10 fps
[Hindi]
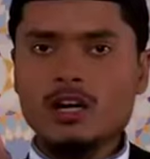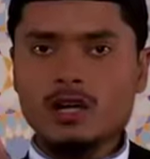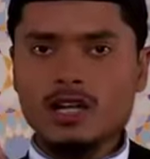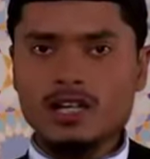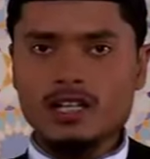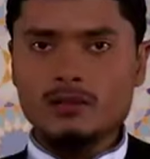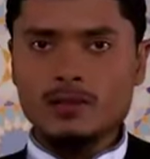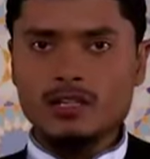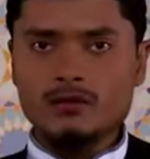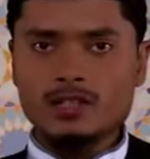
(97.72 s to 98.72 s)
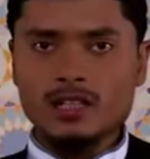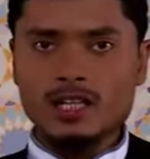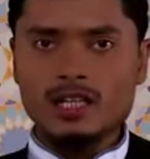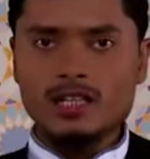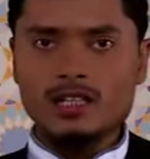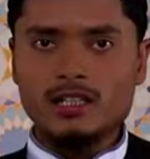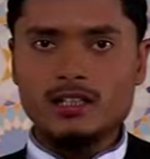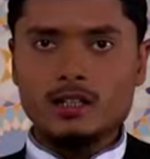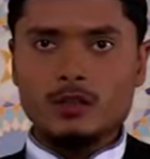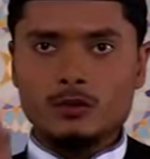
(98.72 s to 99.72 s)
और अल्लाह तबारक वाली ने
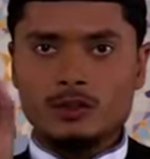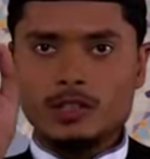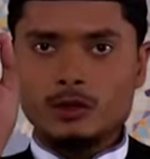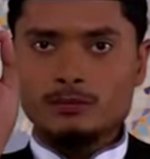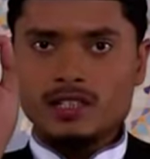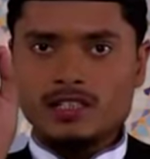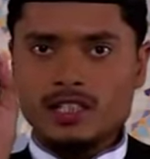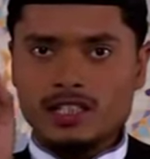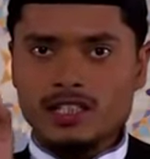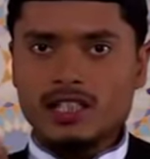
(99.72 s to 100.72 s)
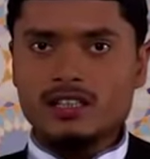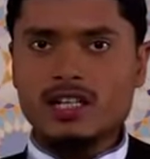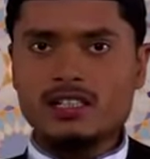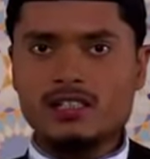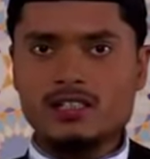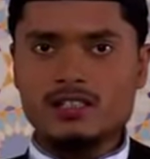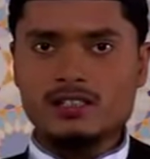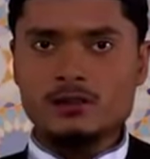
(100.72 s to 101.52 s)
उनके ऊपर सकीनत नाजिल की